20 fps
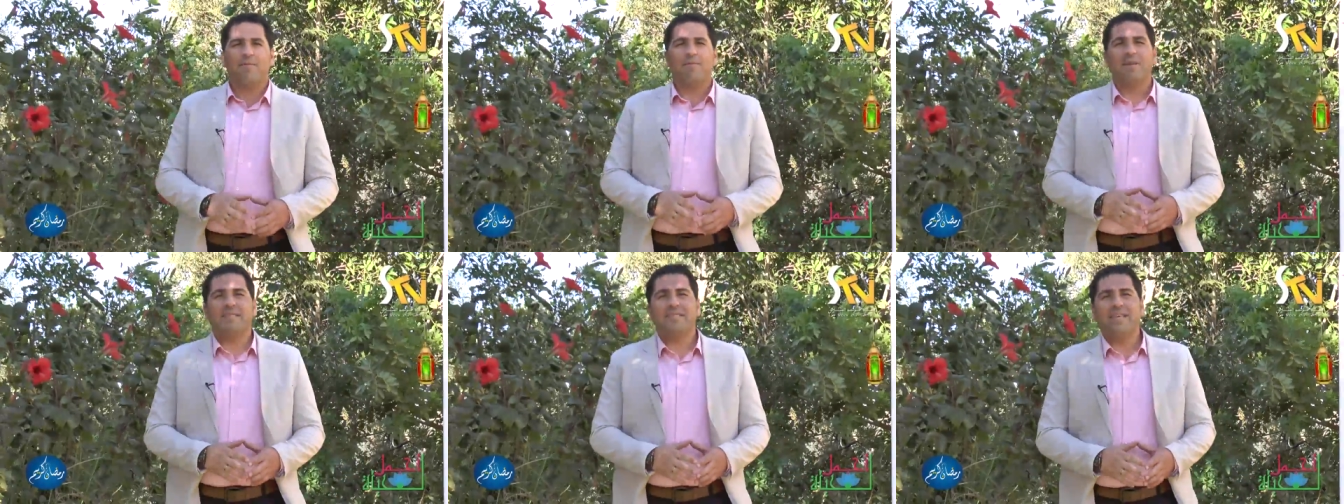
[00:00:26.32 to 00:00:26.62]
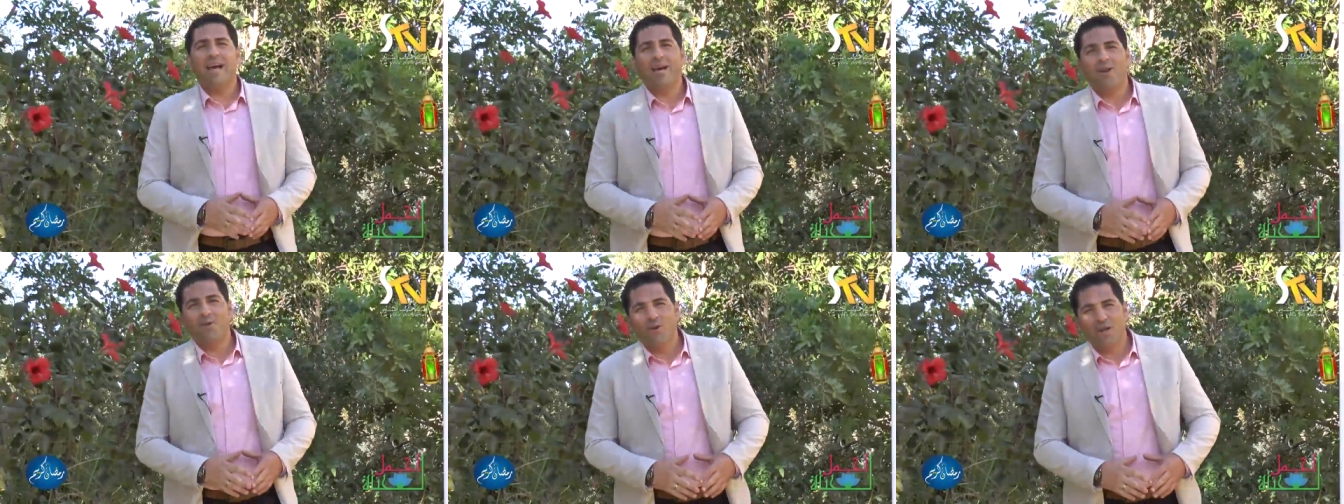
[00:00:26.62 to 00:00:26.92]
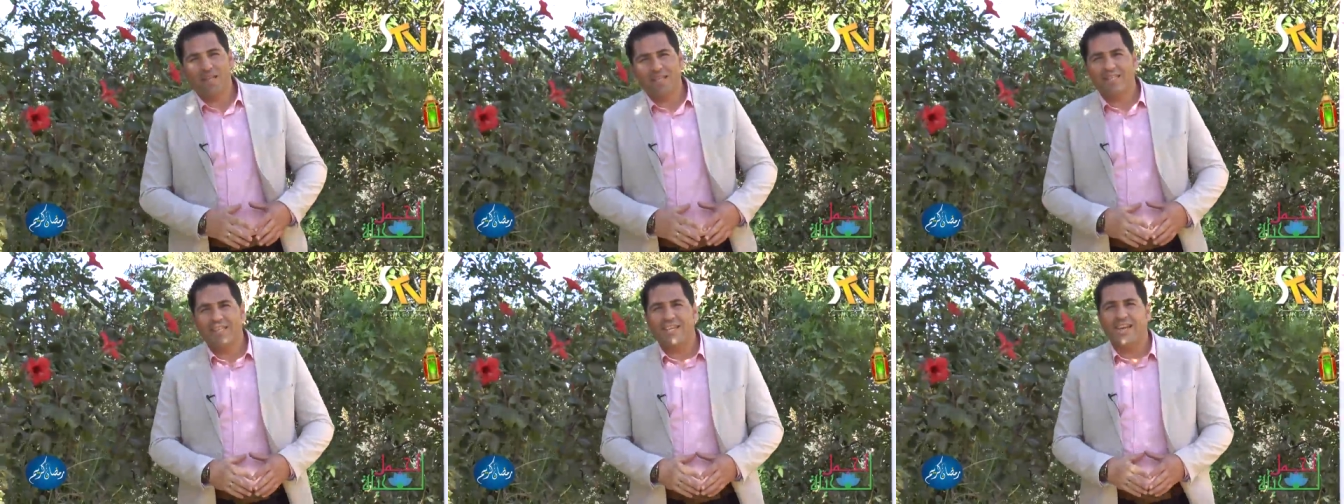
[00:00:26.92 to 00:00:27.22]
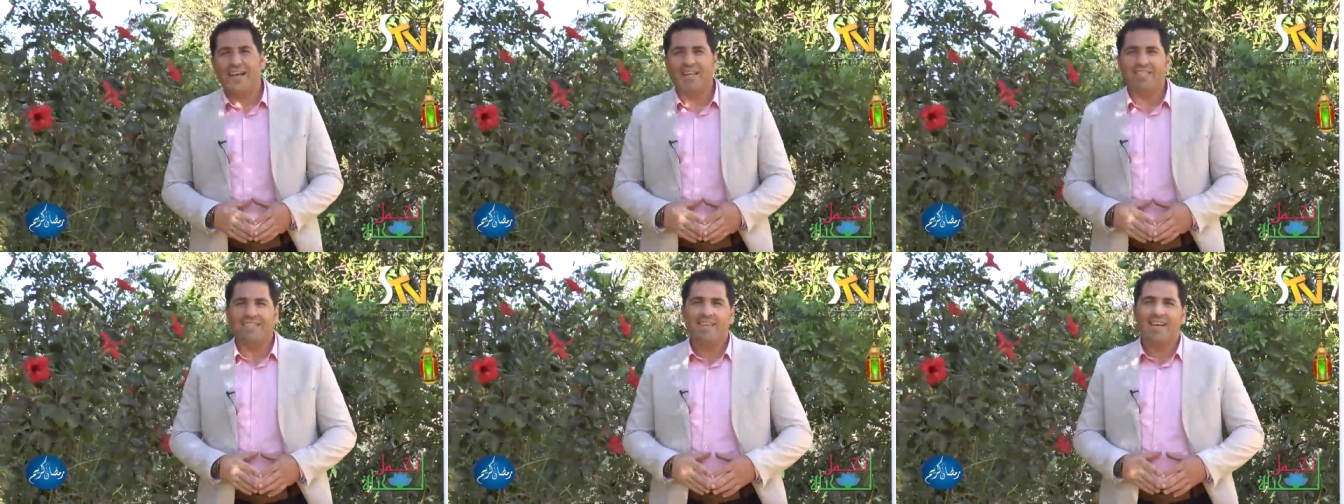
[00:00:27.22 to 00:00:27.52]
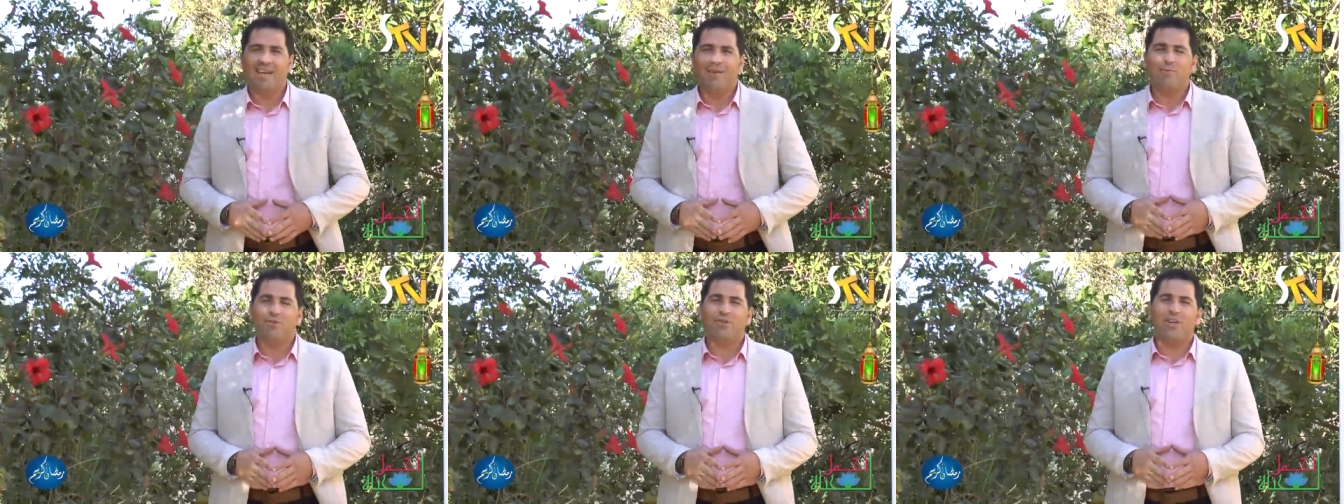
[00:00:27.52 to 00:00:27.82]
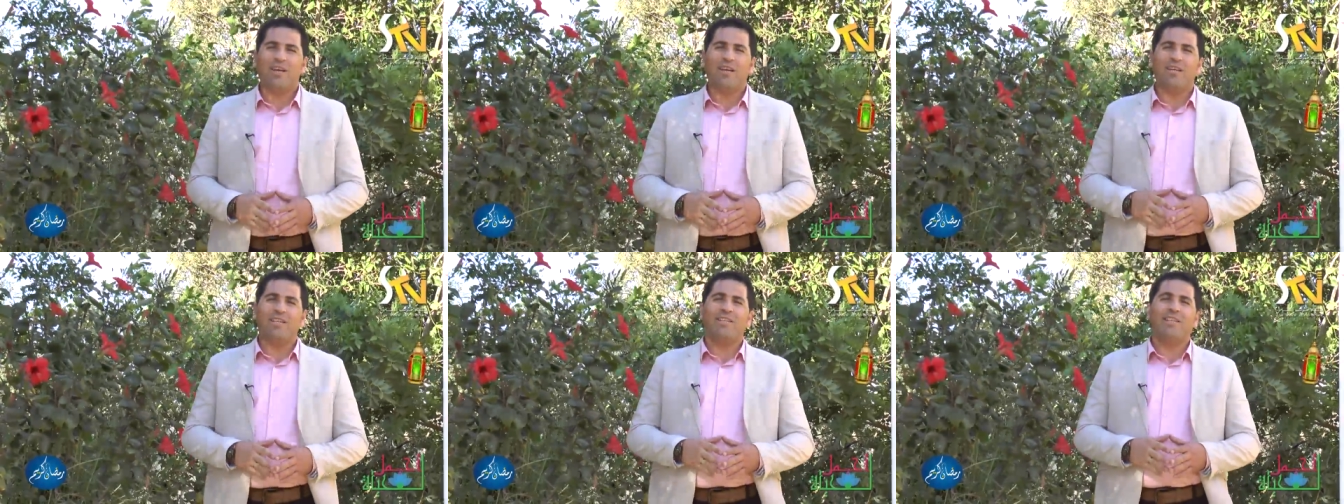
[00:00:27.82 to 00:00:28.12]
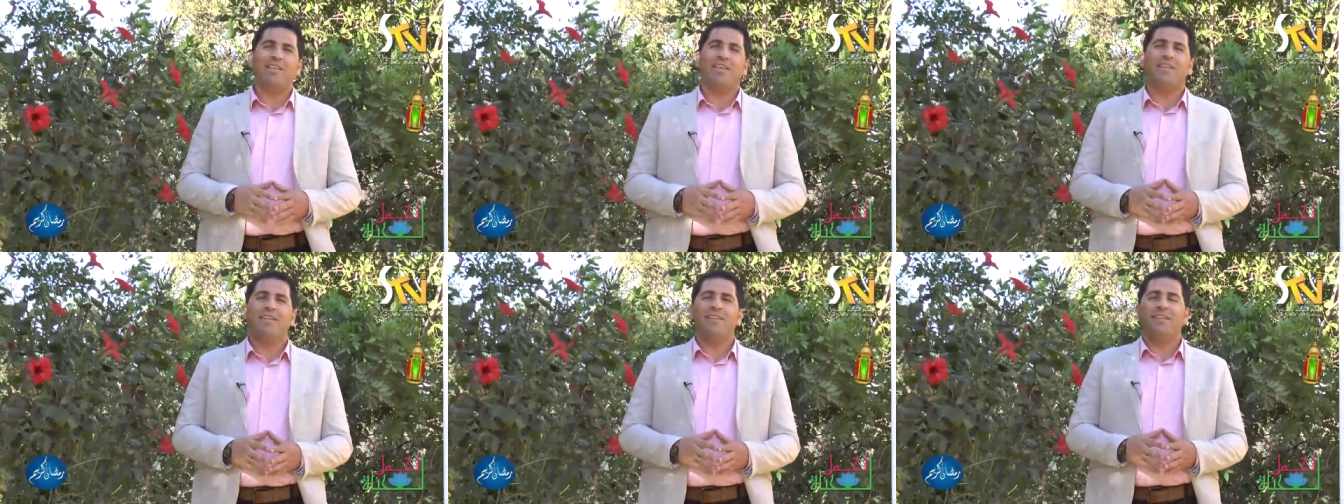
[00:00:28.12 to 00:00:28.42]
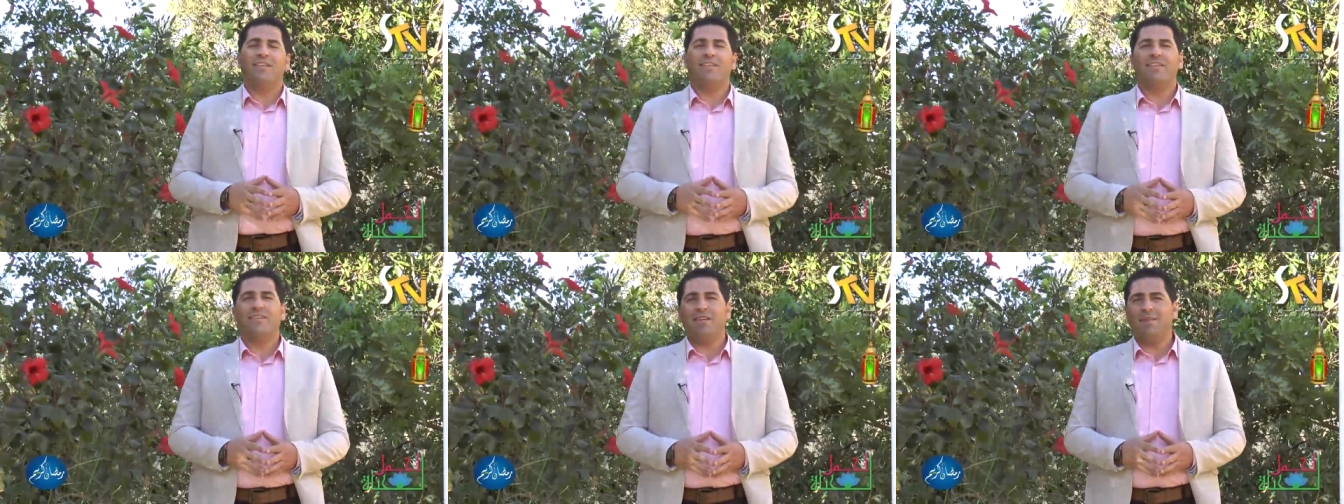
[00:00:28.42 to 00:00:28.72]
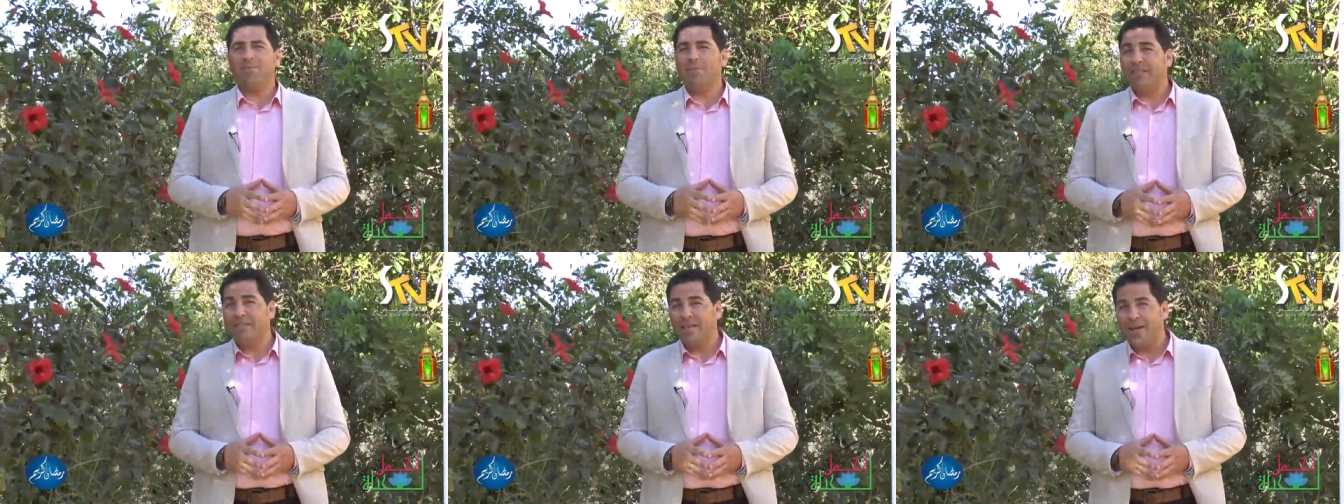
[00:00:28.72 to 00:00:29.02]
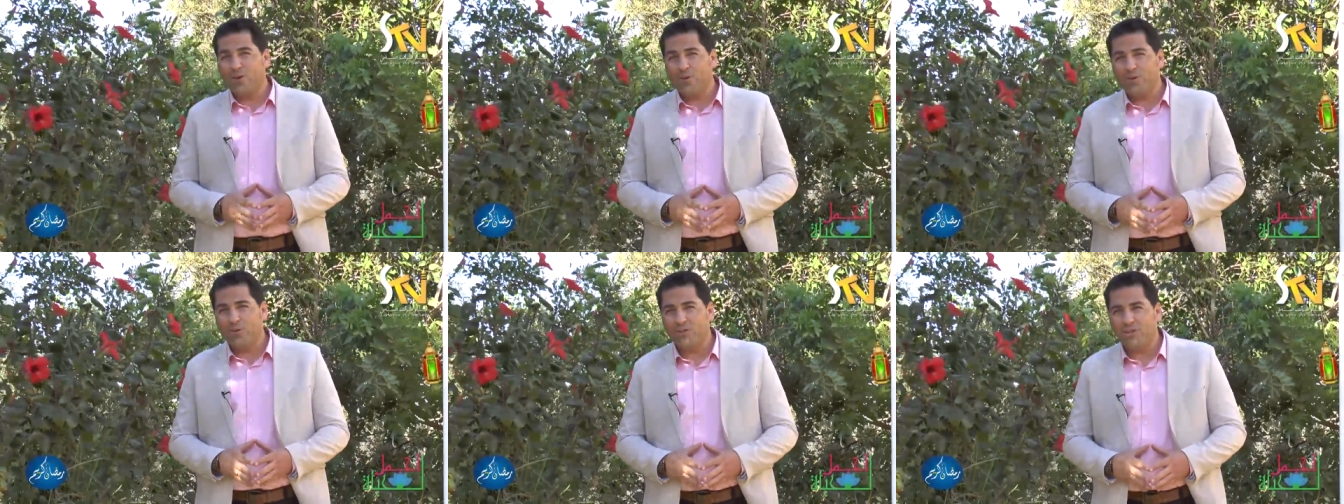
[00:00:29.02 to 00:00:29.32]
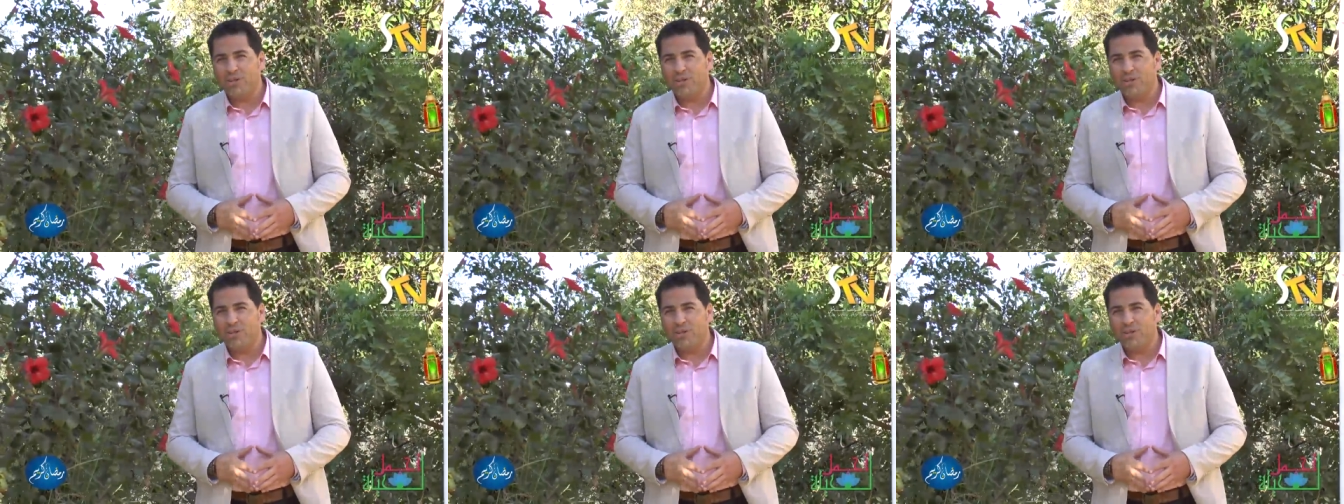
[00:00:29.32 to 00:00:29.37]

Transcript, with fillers: مساء الورد أعزائي المشاهدين يسعد مساكم